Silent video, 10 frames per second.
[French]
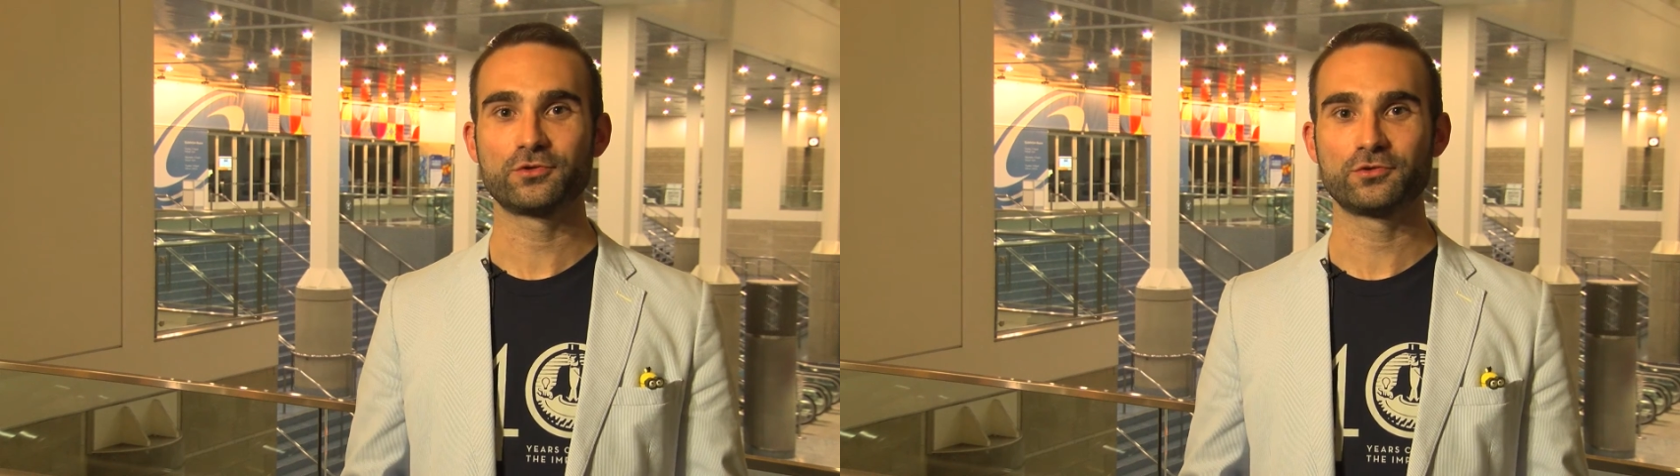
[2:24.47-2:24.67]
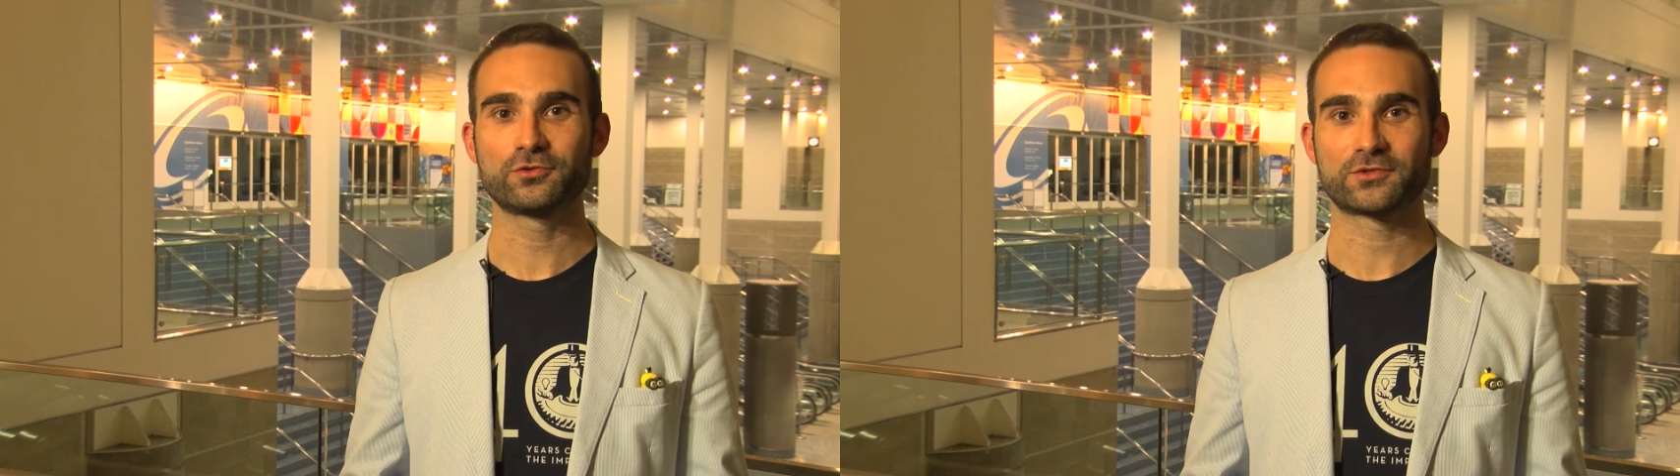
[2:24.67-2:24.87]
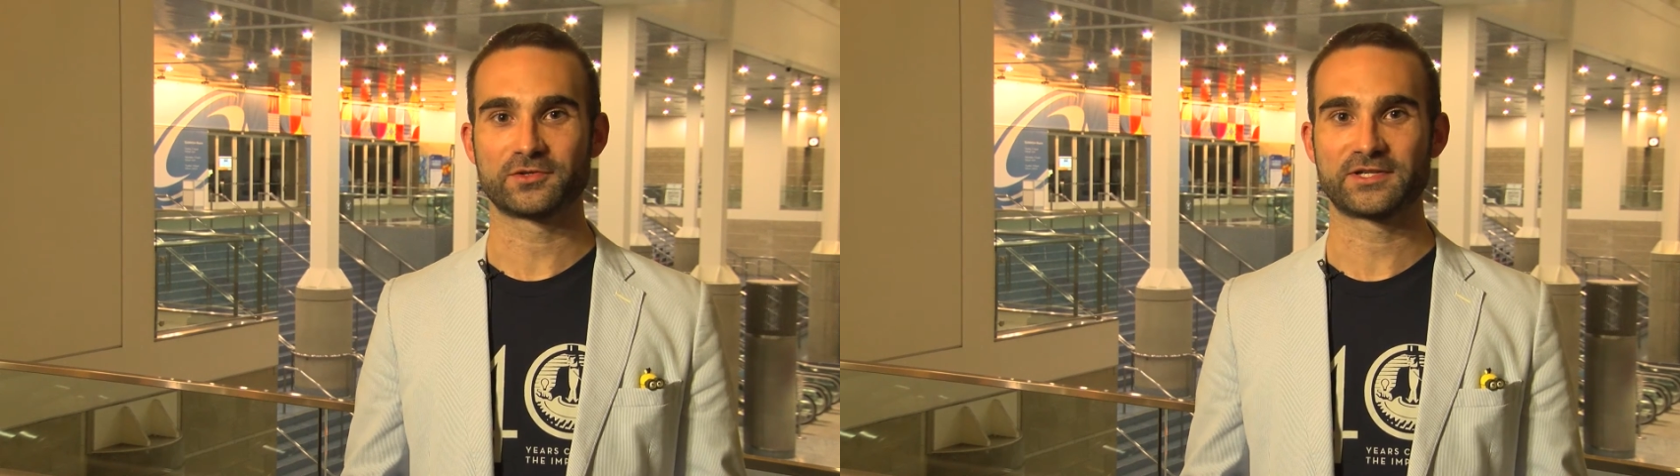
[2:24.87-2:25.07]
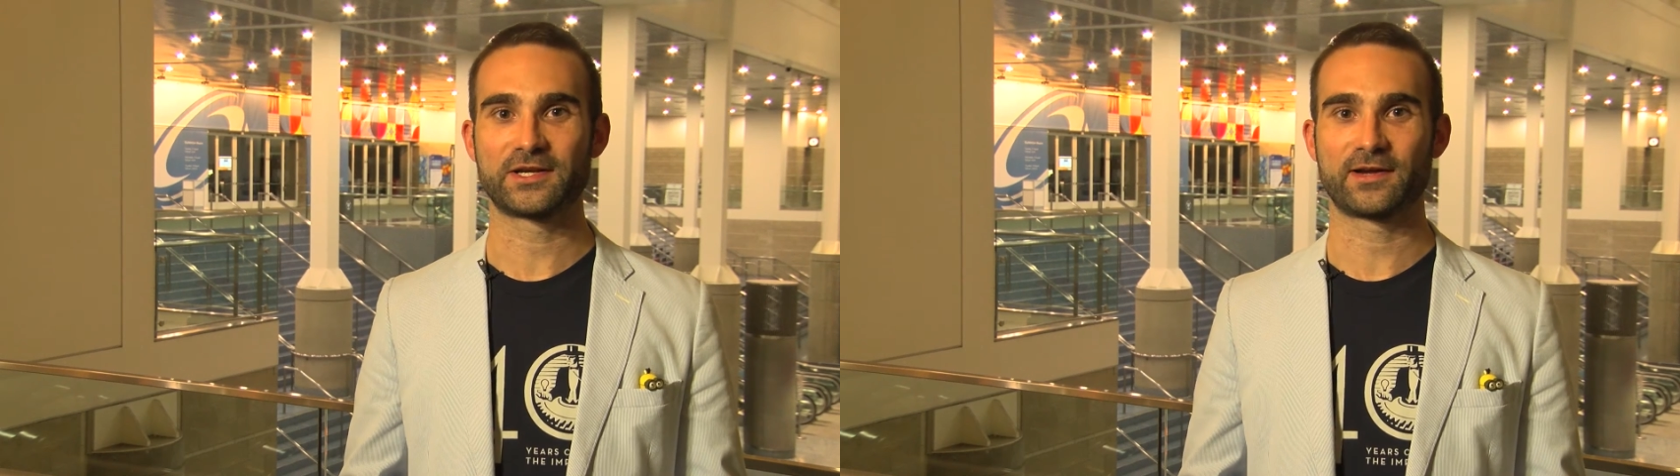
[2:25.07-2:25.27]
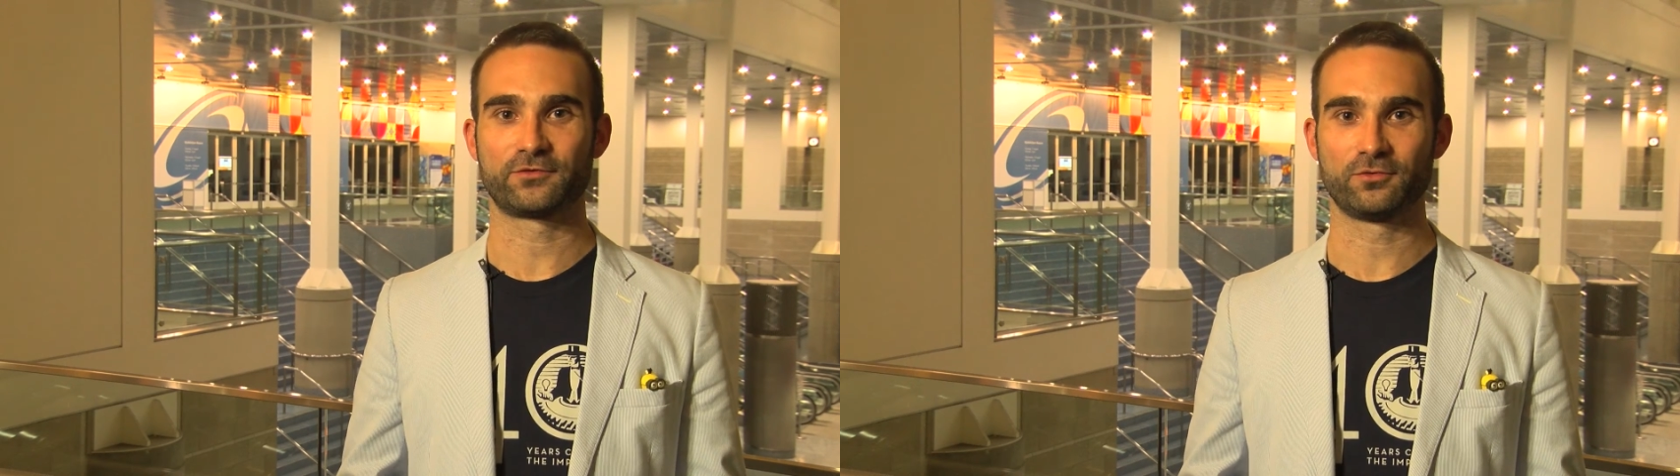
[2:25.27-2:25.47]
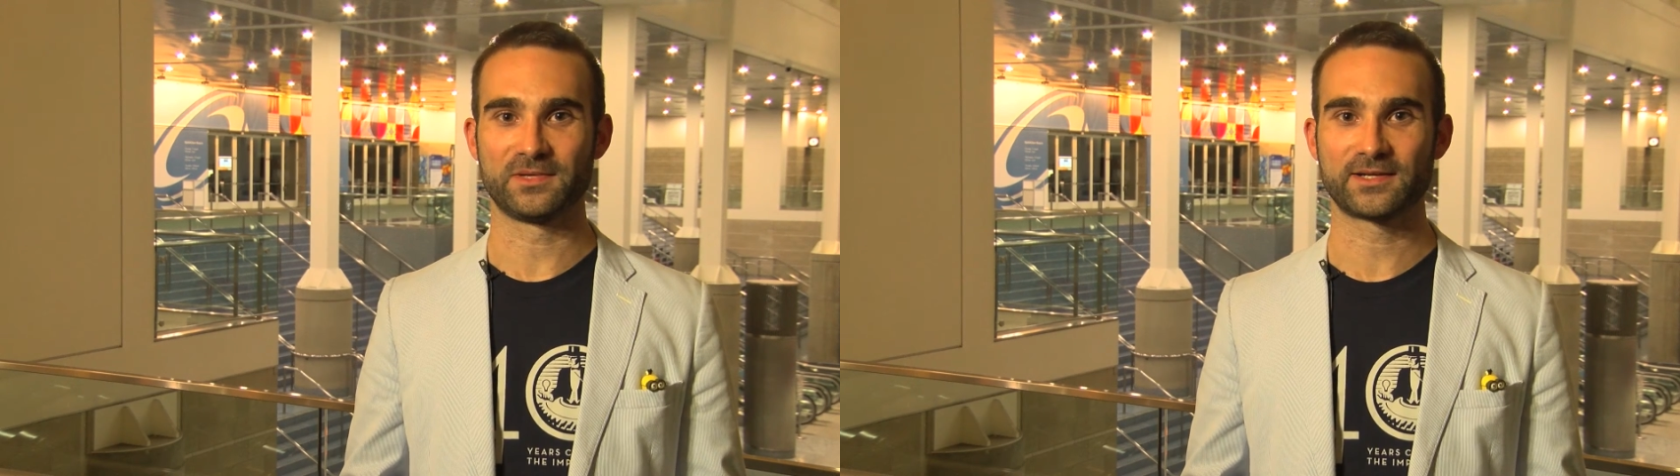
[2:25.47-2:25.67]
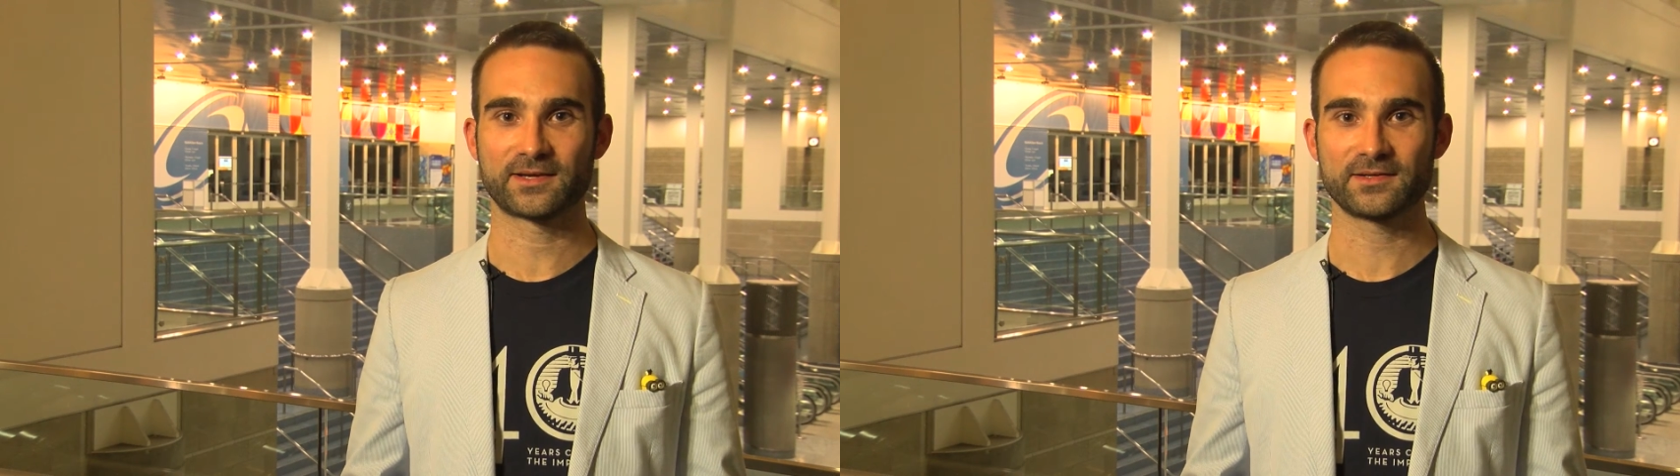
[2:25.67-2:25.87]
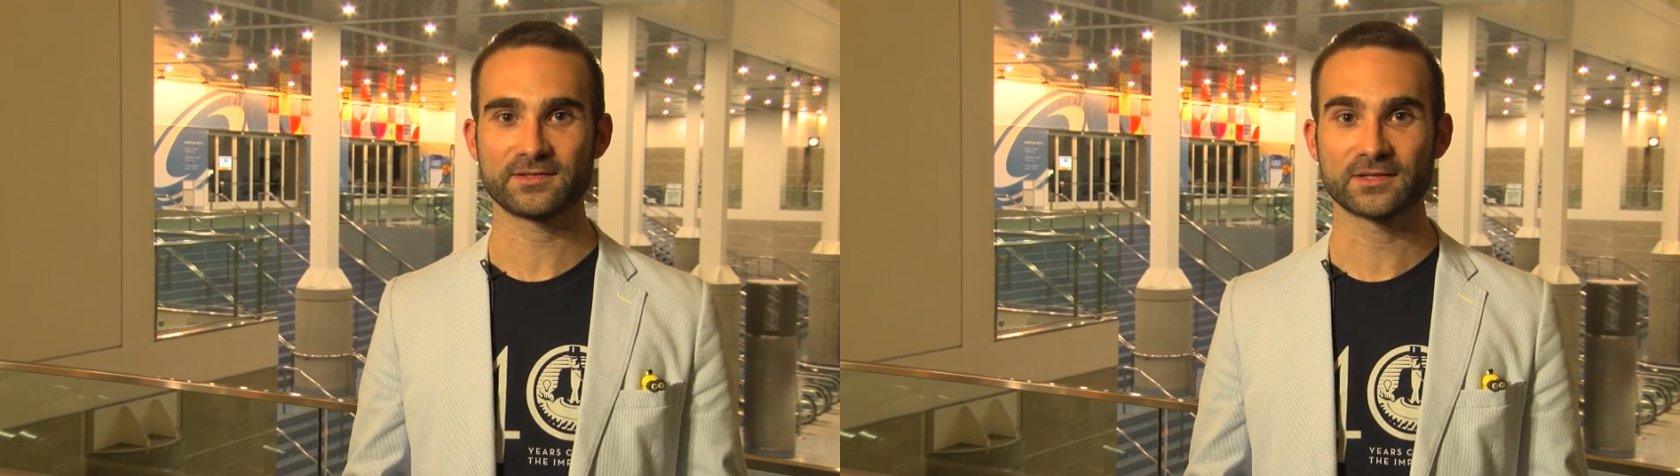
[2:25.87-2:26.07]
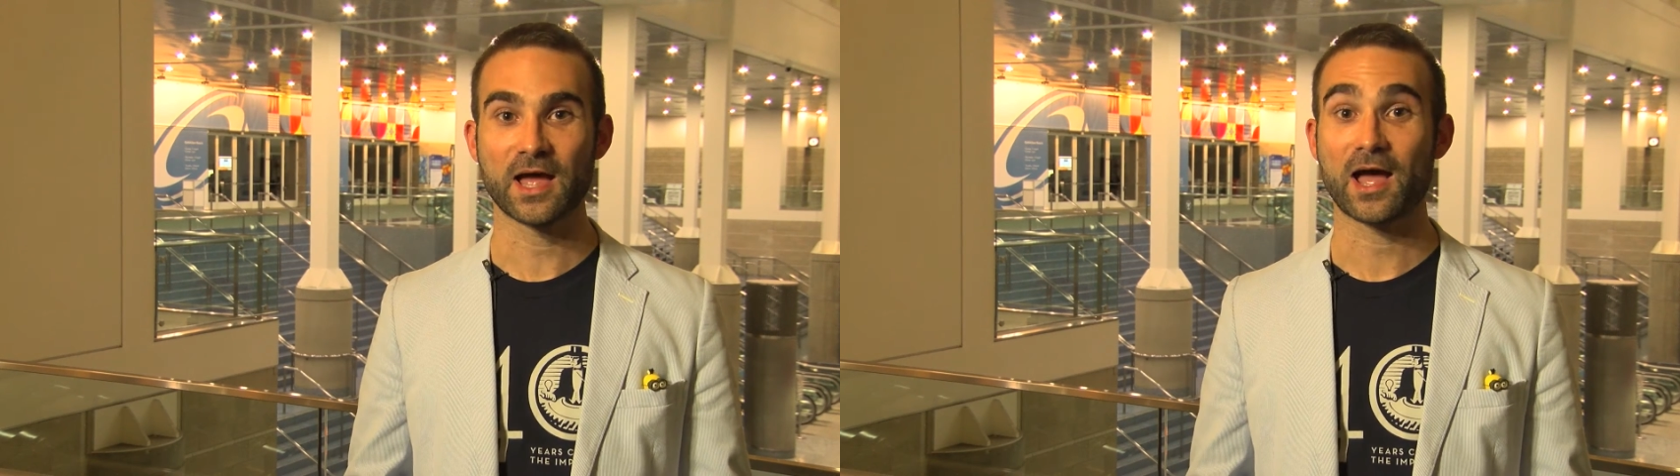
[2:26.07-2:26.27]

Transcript: de news de SIGGRAPH 2015,